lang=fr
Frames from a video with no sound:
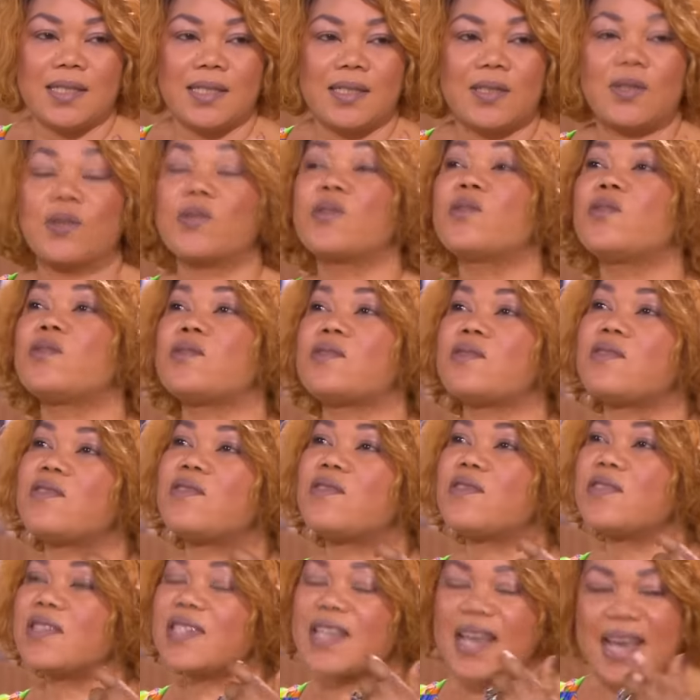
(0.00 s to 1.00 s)
donc, oh,
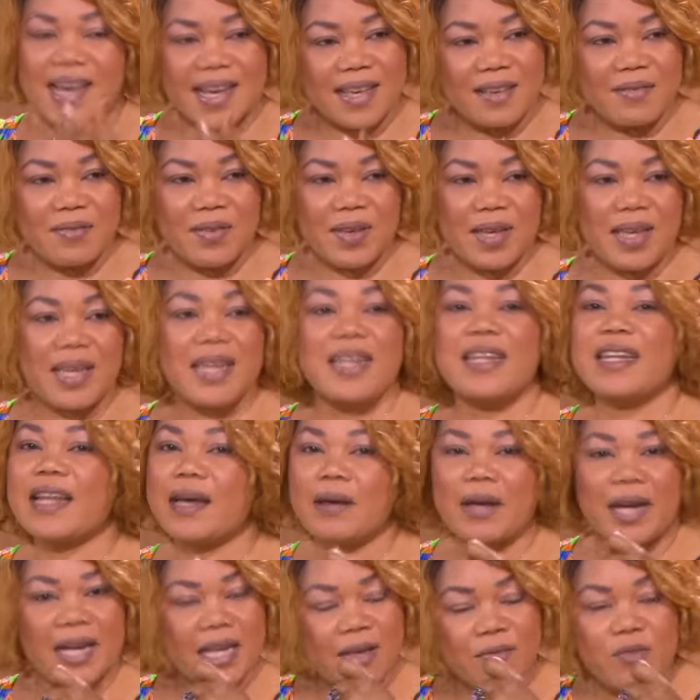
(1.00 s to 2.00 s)
on est arrivé, il
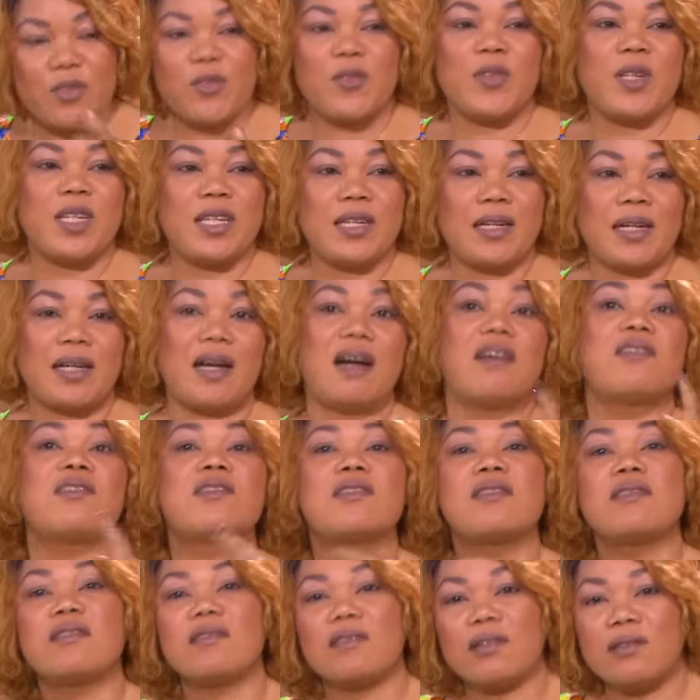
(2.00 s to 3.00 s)
n'a rien vu venir.
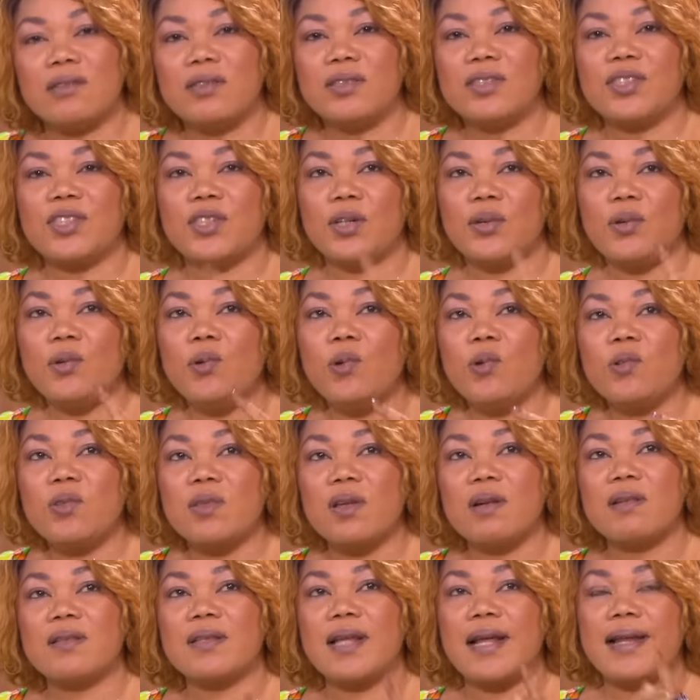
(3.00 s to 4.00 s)
Entre-temps, j'ai eu le
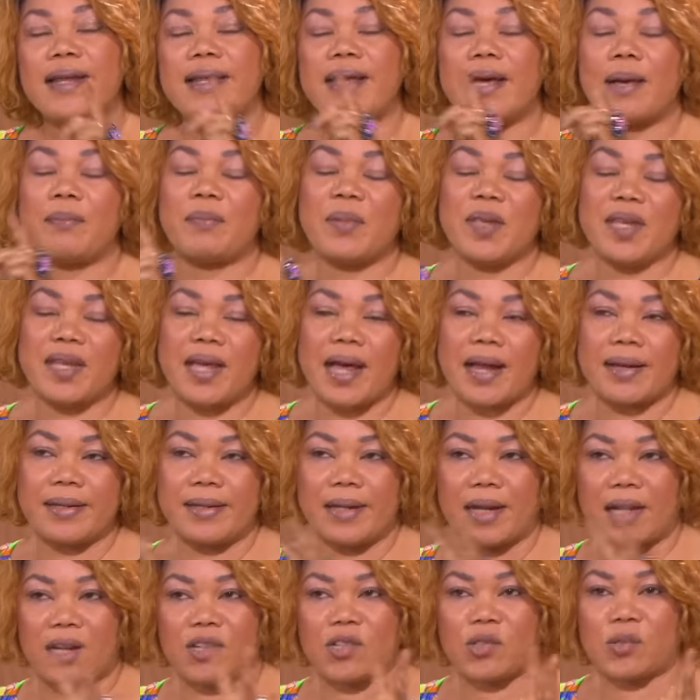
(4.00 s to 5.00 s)
temps d'aller à Pigalle
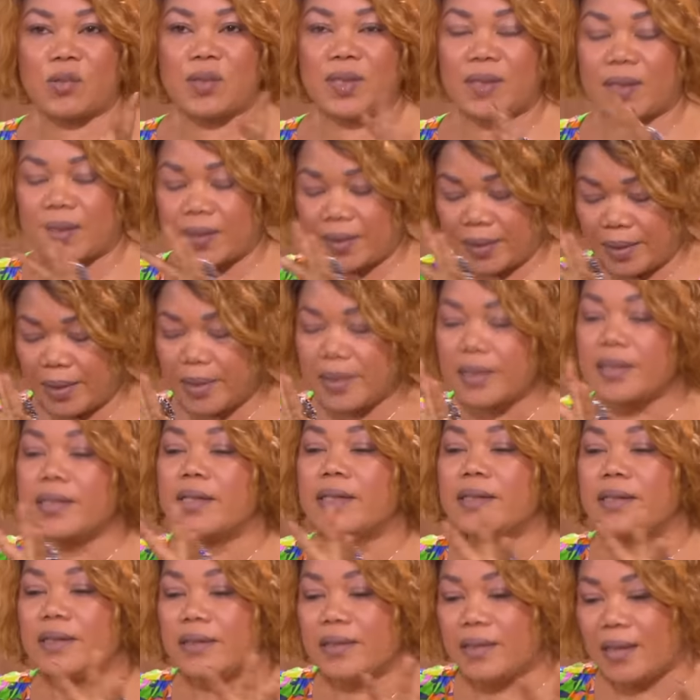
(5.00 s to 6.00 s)
dans la journée
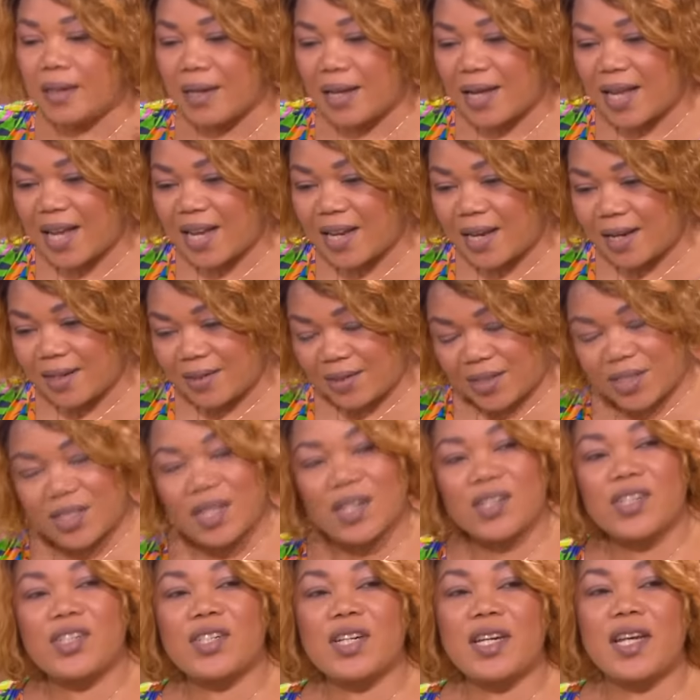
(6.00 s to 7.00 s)

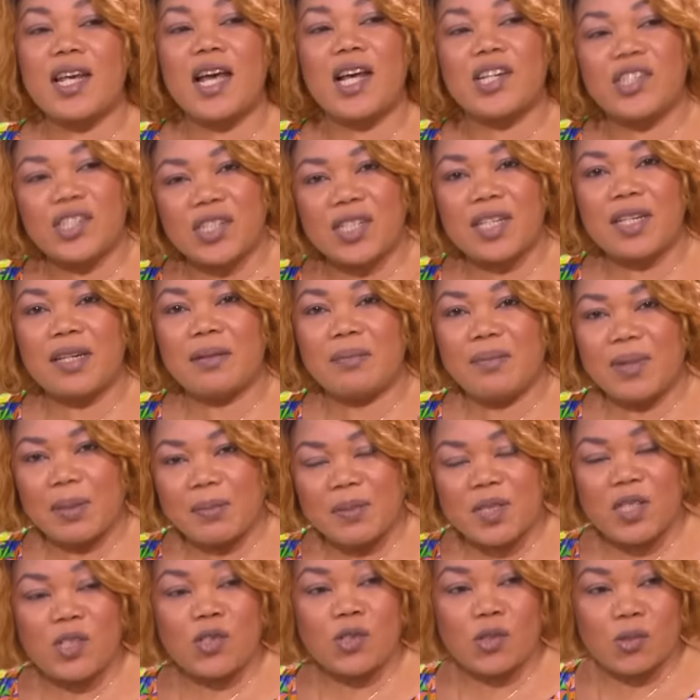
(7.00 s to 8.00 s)
chercher et acheter mes
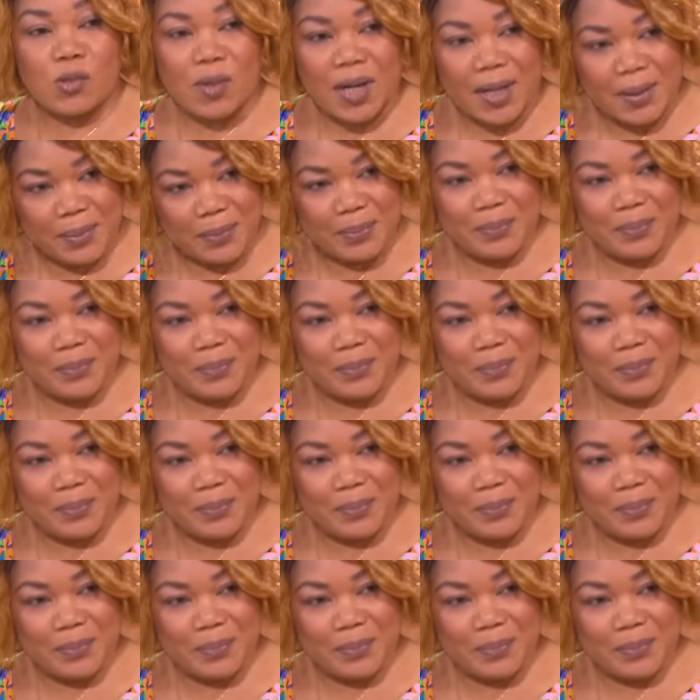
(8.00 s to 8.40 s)
petits jouets.